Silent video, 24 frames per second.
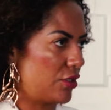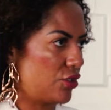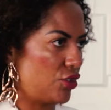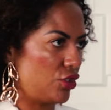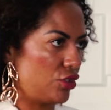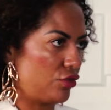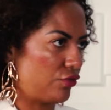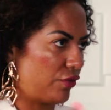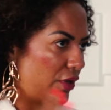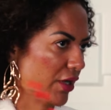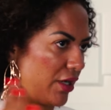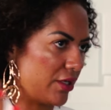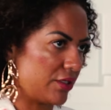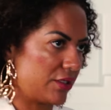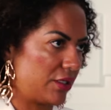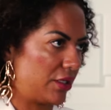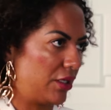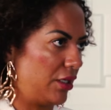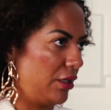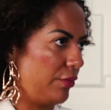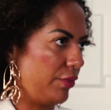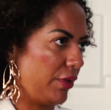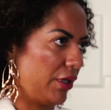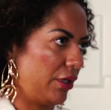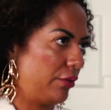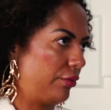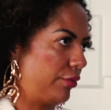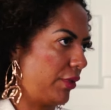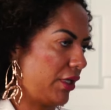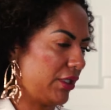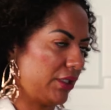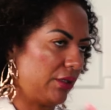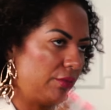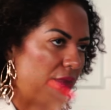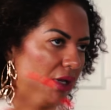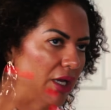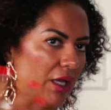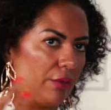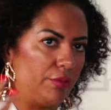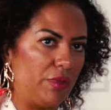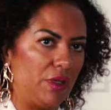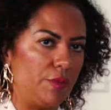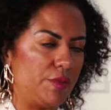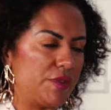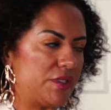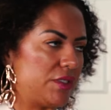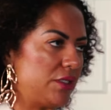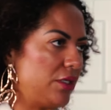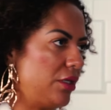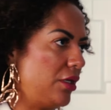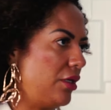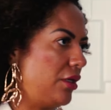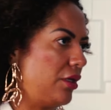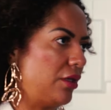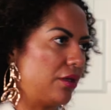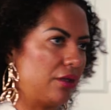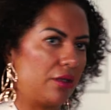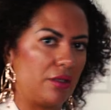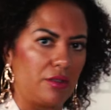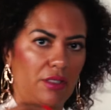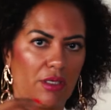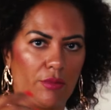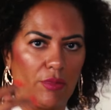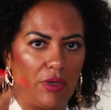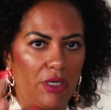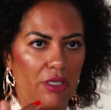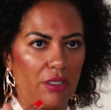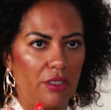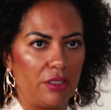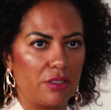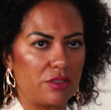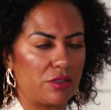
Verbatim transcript: que a gente faz aqui para trabalhar. Babysitter, trabalhei em